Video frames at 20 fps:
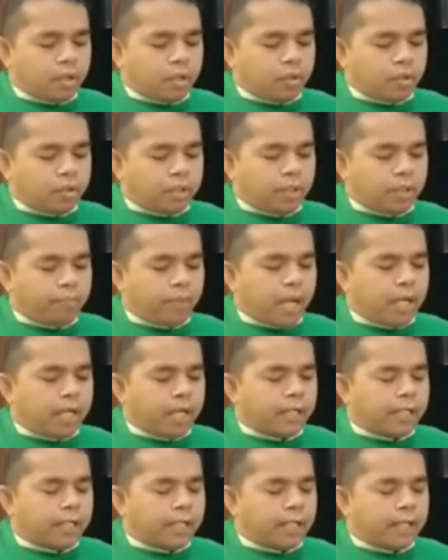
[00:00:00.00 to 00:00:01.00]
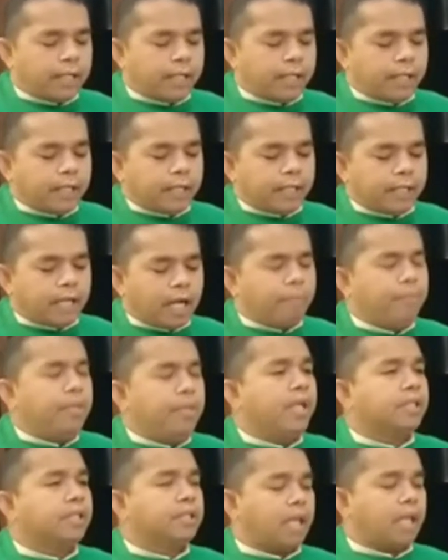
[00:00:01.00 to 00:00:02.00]
kutipan
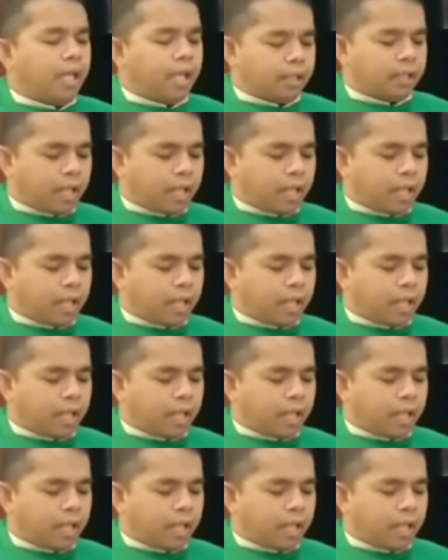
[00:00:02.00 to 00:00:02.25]
Nabi Yesaya